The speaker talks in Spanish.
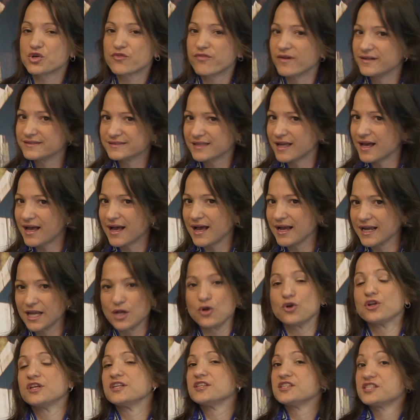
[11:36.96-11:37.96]
falta que
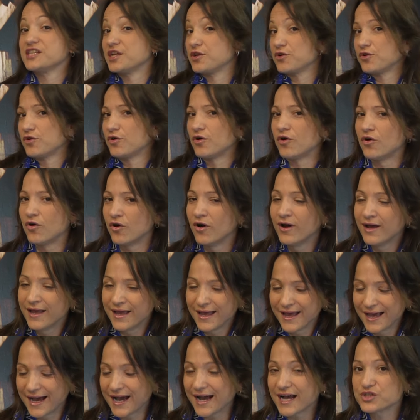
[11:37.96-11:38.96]
lo lechero
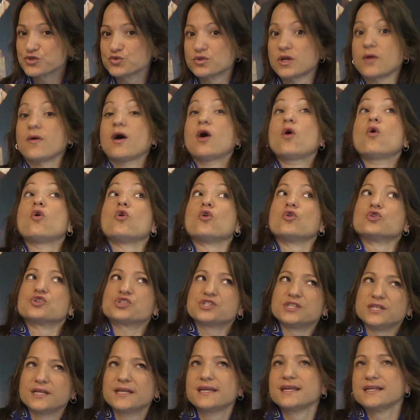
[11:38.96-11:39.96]
haga su trabajo, o
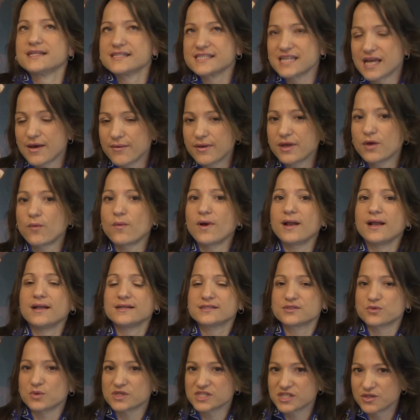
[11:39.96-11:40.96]
sí, quién sabe, igual
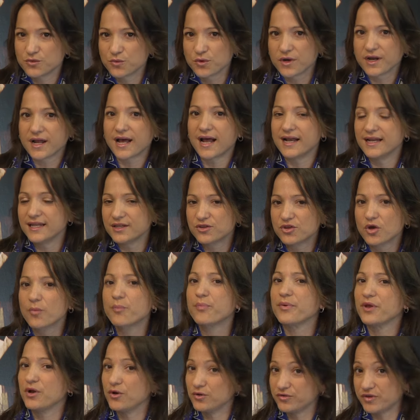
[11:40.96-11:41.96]
esto ha sido un
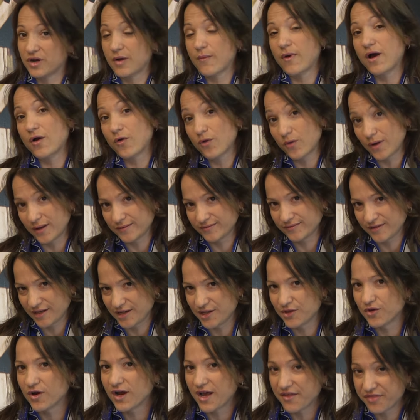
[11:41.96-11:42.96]
regalito, pero el trabajo lo han
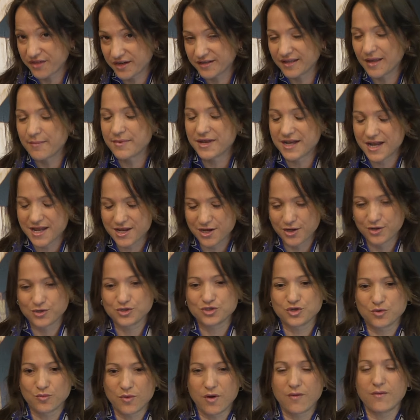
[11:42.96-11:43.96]
tenido que hacer también
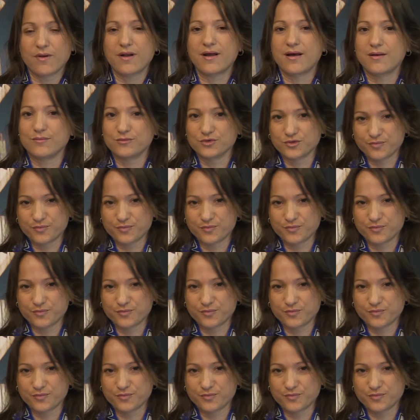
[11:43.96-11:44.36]
ellos, como hablábamos,